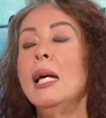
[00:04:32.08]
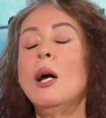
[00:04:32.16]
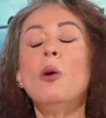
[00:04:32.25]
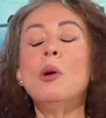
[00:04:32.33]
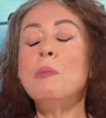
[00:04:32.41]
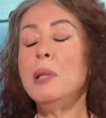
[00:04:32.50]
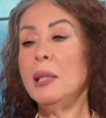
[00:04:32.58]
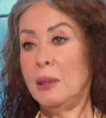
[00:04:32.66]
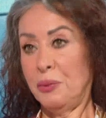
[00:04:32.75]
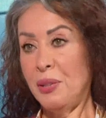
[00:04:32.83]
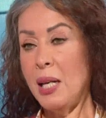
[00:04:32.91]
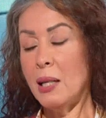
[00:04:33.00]
هو
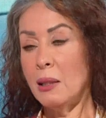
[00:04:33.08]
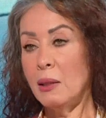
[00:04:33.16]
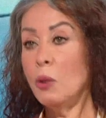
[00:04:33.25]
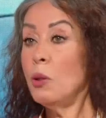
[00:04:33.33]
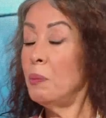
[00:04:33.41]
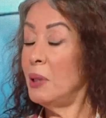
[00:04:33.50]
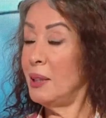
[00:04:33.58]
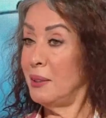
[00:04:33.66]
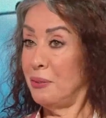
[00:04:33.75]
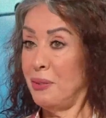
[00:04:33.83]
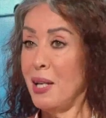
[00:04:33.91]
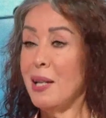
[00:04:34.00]
بالاتفاق هو
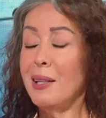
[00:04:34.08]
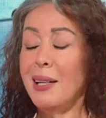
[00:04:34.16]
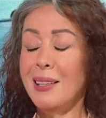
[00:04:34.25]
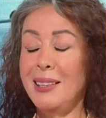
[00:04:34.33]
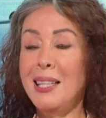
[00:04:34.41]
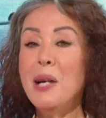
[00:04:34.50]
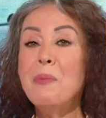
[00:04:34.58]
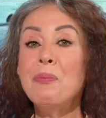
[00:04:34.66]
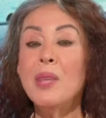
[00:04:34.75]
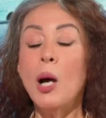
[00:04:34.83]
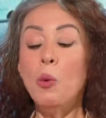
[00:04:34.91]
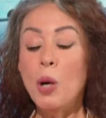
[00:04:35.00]
بالاتفاق يعني
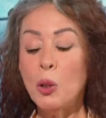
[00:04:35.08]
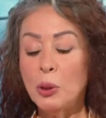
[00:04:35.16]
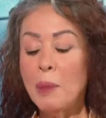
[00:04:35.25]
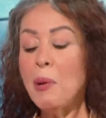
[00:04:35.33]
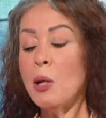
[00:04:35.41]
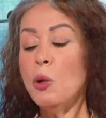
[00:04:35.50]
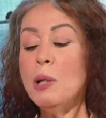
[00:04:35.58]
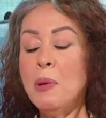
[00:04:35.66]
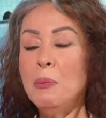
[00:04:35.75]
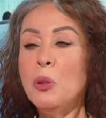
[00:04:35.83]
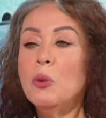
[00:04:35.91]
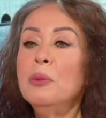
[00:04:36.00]
هو طبعا كل
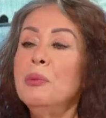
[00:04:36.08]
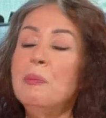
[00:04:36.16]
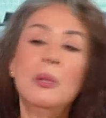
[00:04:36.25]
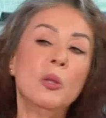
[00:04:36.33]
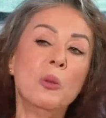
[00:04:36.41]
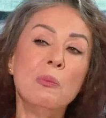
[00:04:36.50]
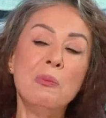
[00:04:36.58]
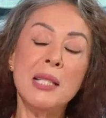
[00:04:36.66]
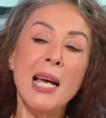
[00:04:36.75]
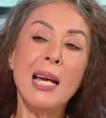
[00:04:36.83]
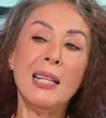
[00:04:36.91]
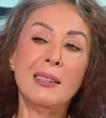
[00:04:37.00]
ما بيكون في بينهم
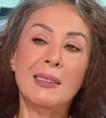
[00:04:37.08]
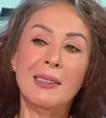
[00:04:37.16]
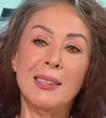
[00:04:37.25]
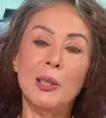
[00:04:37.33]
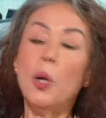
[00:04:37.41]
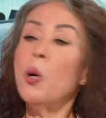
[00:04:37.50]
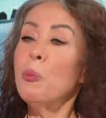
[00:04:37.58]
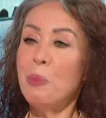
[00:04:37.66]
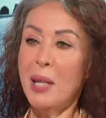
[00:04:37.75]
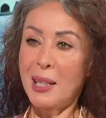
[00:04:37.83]
مساحه حب